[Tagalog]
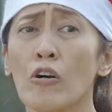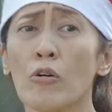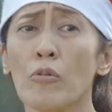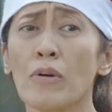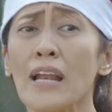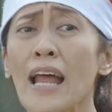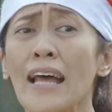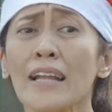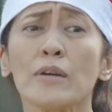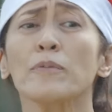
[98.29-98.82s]

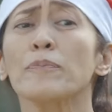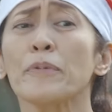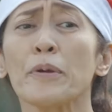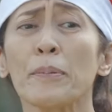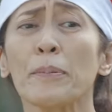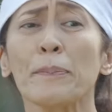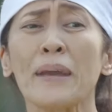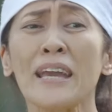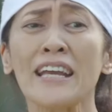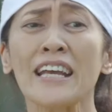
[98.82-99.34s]
Wala namang
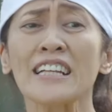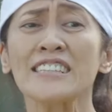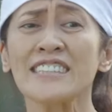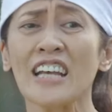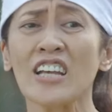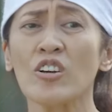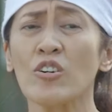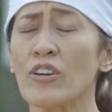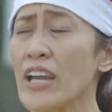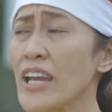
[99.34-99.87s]
pimpigil
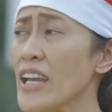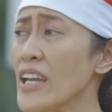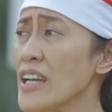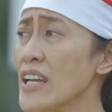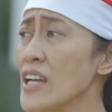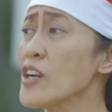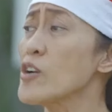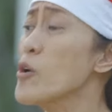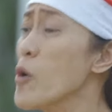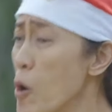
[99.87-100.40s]
sa'yo eh.
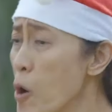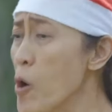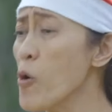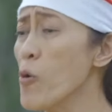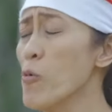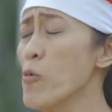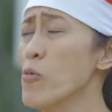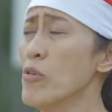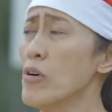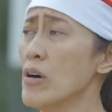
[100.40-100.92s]

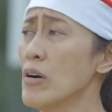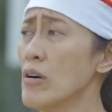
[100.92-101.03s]
Go!